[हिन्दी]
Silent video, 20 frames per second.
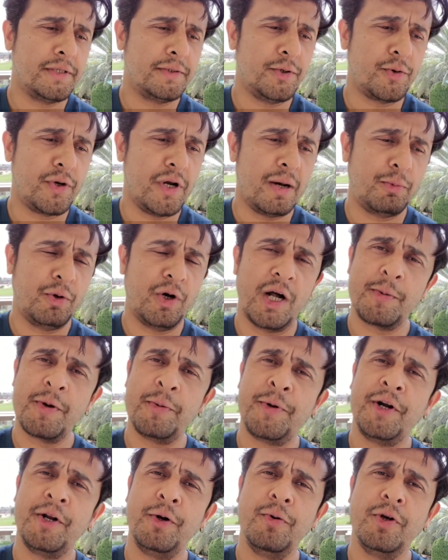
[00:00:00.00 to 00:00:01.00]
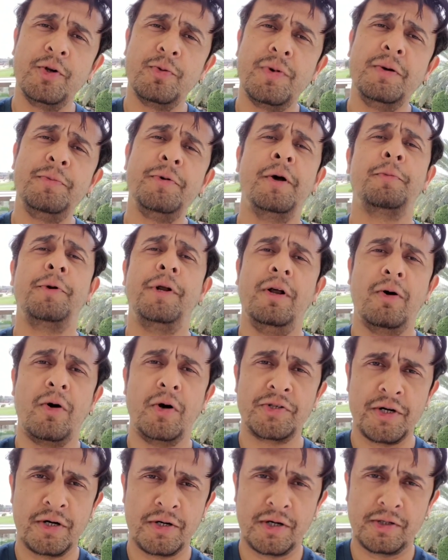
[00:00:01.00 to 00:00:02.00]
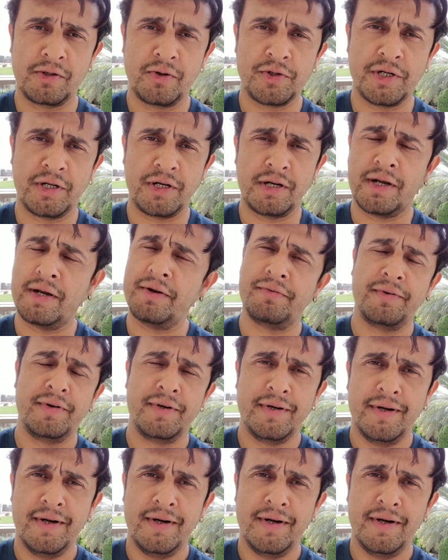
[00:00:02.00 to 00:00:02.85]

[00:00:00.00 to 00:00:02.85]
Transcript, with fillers: क्योंकि आप लोग घर में बैठे होंगे तो मैं भी आपके लिए कॉन्सर्ट करता हूँ चलिए लाइव